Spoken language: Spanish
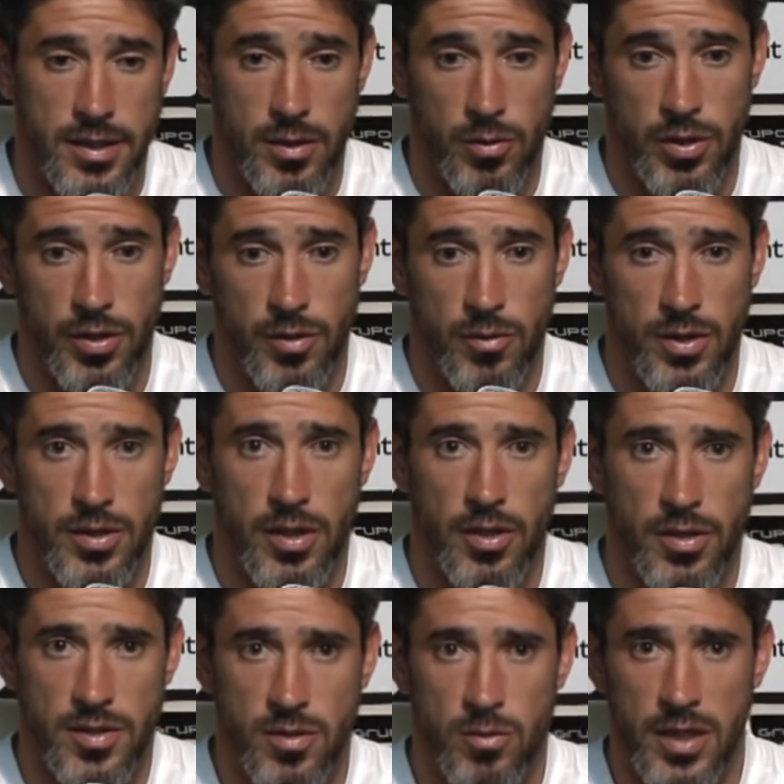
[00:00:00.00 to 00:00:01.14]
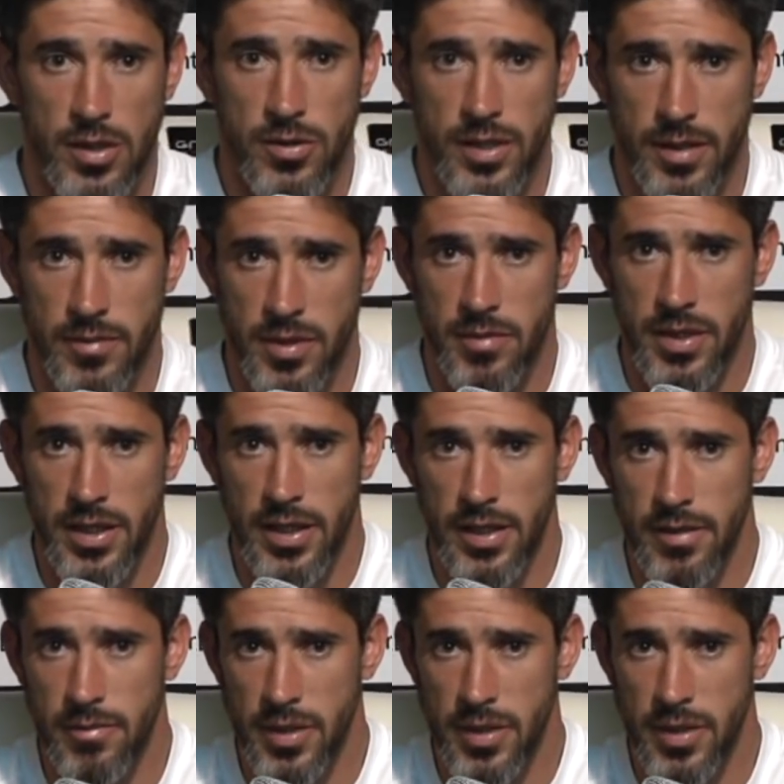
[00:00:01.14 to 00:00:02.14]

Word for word: bueno, en cuanto a los resultados también vienen,